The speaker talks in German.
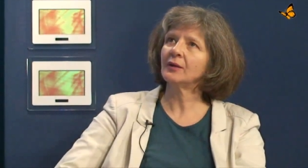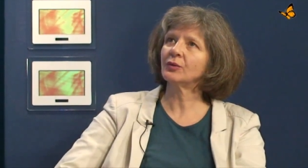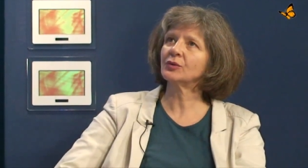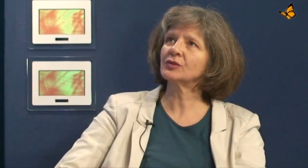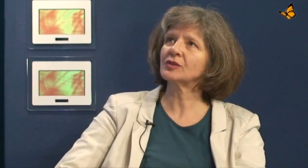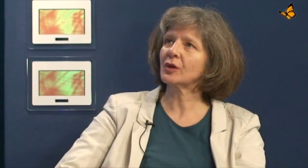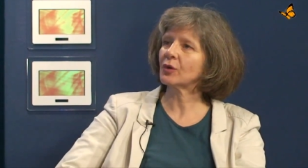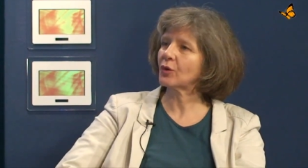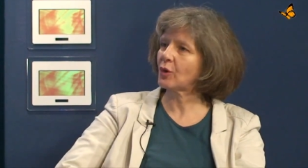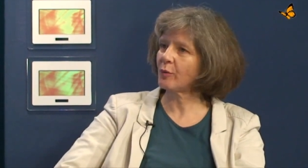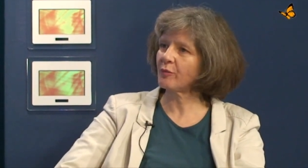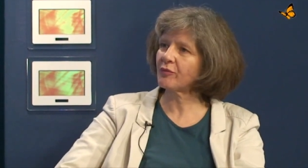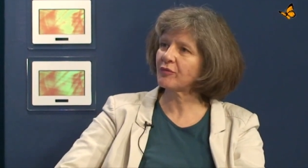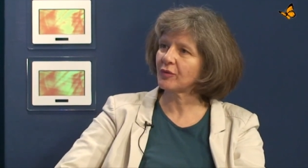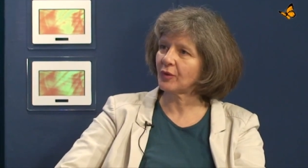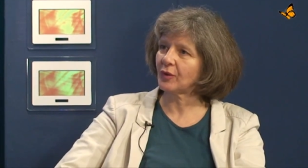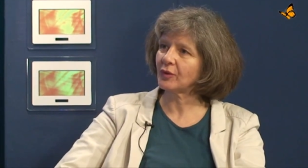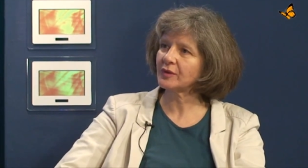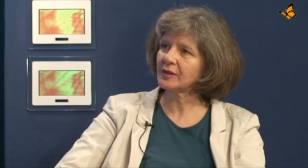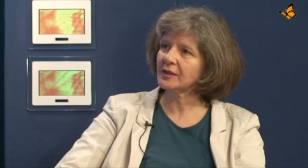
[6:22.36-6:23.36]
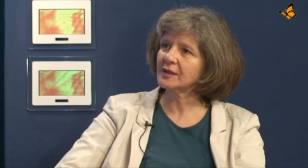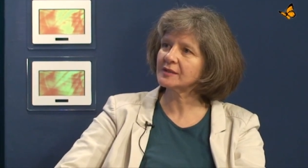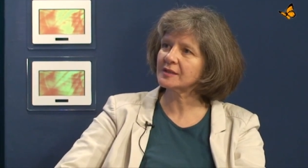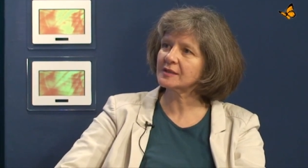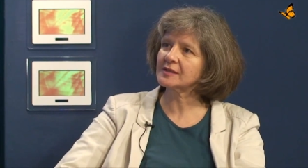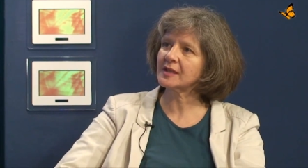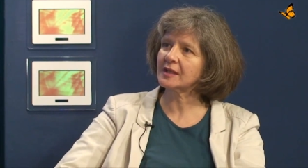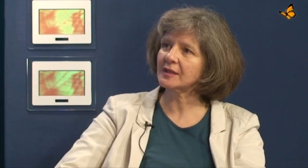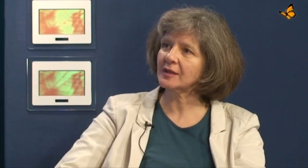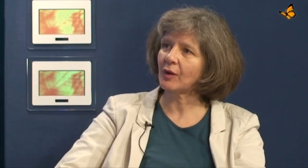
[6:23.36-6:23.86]
in unseren Köpfen auch die
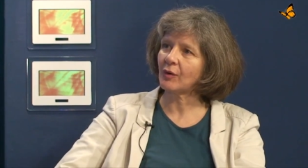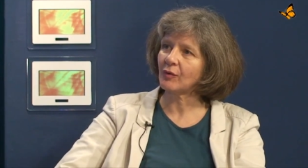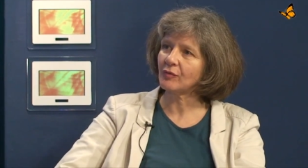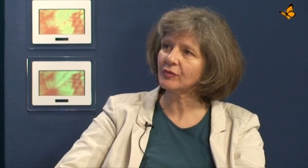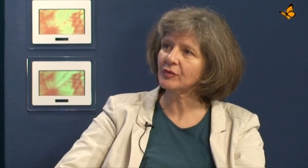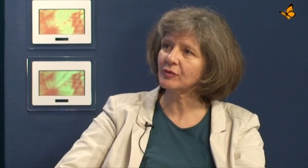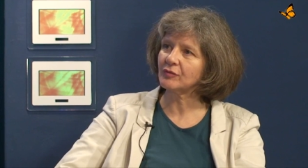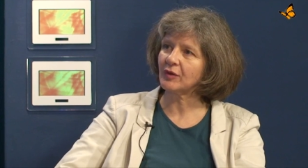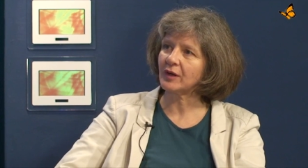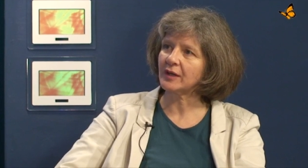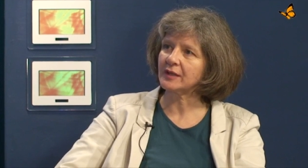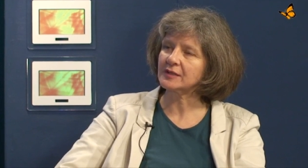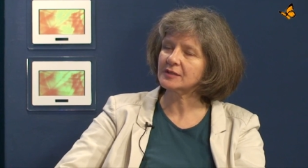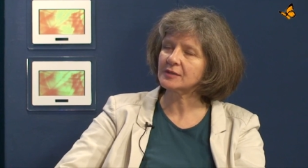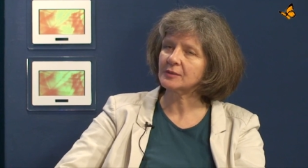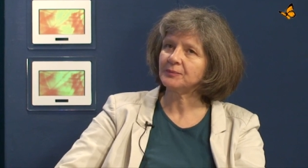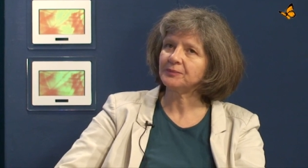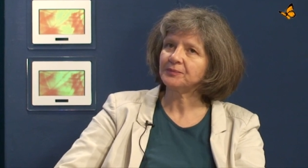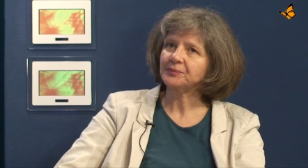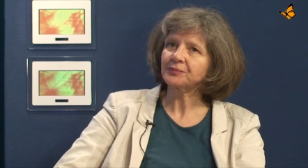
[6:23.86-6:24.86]
ganze Zeit mhm. aufgeweicht.